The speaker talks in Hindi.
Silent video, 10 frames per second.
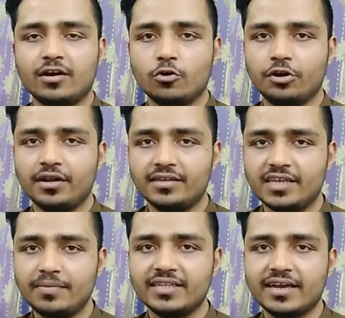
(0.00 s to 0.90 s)
और
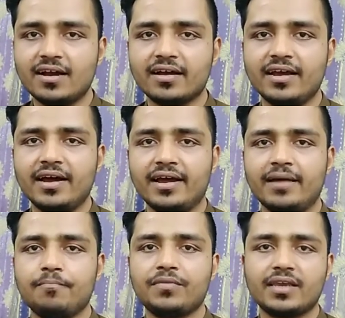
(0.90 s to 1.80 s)
ये भी देखा गया
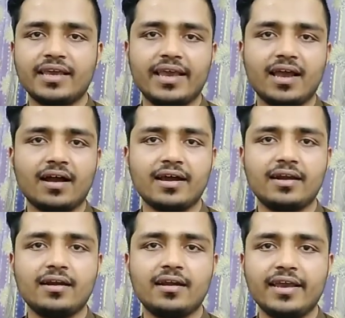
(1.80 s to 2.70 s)
है कि
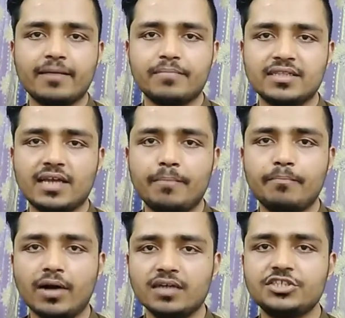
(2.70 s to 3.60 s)
अगर एक बंदा
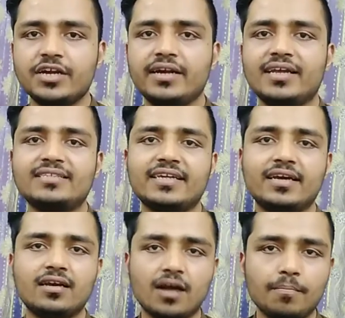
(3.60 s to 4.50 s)
पाँच घंटे से
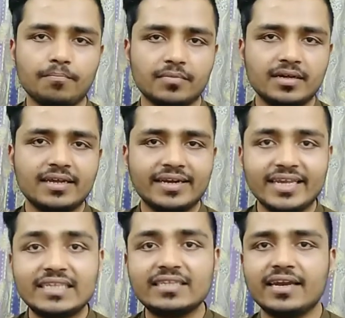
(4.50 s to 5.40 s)
कम
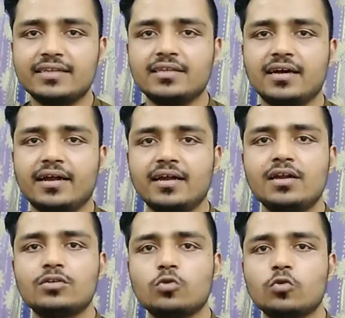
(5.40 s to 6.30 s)
नींद लेता है
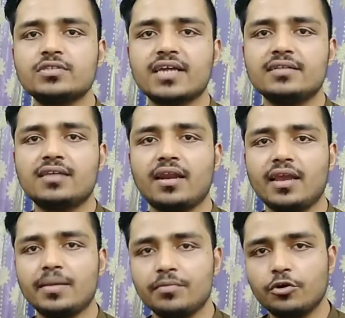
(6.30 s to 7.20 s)
तो उसके अंदर
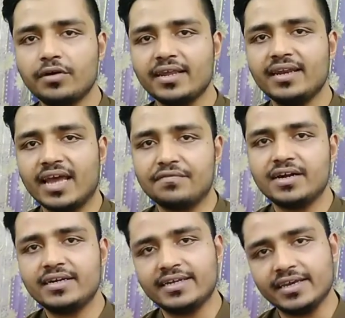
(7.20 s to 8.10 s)
इम्यूनिटी
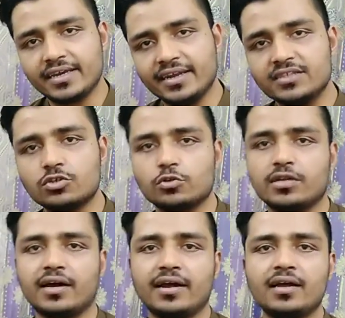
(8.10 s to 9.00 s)
लेवल डिक्रीज
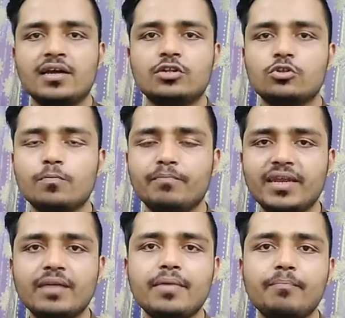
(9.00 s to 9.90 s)
होता है तो
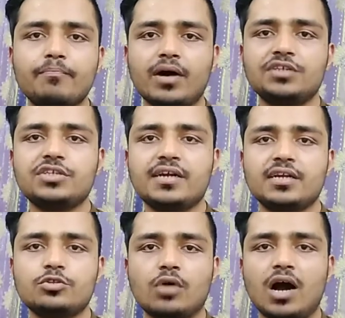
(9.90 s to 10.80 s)
मिनिमम पाँच
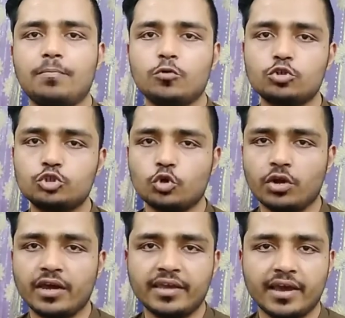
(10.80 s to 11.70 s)
घंटे तो आपको
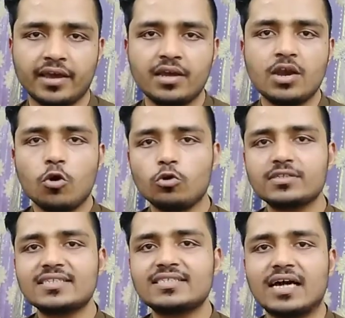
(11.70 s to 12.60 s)
सोना ही है और
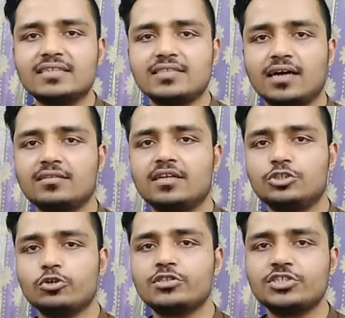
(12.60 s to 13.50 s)
उसके साथ
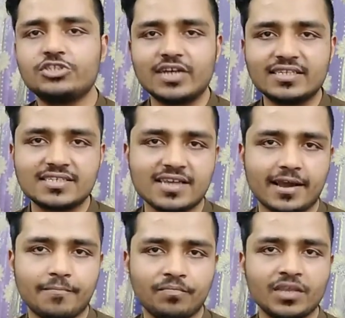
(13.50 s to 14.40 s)
साथ जो स्ट्रेस
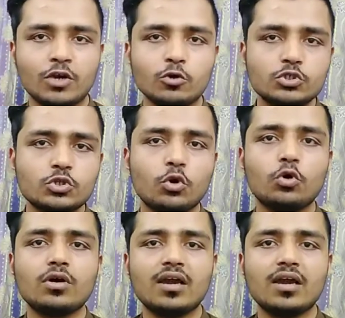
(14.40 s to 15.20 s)
है उसको